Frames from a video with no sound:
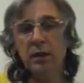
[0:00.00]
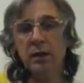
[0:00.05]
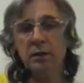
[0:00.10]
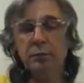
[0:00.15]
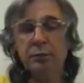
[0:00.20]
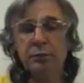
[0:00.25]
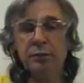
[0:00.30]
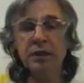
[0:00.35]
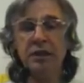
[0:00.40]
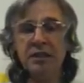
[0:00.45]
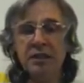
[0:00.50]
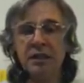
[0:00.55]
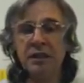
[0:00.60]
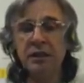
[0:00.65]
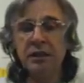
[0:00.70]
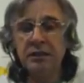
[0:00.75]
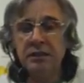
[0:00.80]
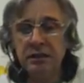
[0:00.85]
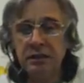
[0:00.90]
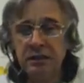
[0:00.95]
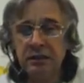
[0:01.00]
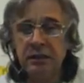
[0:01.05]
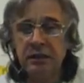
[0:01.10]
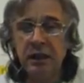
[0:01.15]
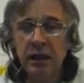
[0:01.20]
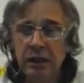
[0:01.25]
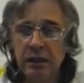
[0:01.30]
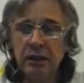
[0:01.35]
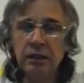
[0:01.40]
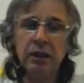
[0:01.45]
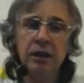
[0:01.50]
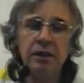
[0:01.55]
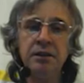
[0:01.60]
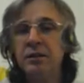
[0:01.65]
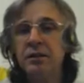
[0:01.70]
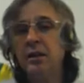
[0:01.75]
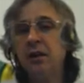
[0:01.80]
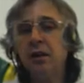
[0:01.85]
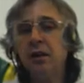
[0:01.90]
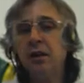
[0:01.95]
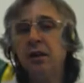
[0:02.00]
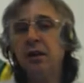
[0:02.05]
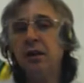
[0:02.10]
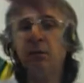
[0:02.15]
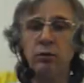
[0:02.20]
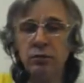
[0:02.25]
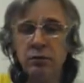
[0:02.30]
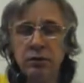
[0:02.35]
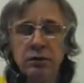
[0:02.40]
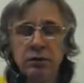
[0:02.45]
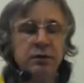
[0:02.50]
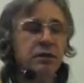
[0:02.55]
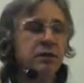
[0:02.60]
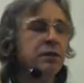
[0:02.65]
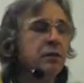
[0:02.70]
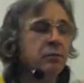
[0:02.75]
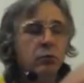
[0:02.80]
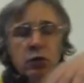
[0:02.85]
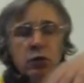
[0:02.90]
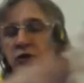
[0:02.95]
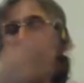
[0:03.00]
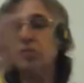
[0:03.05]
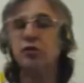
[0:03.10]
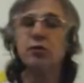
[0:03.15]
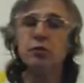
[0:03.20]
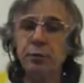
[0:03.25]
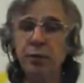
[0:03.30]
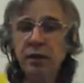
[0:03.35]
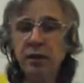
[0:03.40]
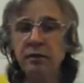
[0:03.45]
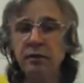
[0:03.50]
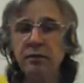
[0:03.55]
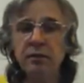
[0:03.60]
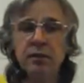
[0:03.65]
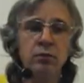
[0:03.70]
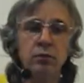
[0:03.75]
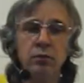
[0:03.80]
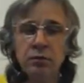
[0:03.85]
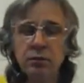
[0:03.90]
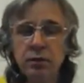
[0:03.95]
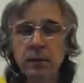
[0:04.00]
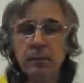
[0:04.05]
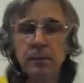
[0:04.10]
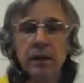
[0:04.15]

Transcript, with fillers: Птица летит так, а не наоборот. Ты не можешь ее перевернуть.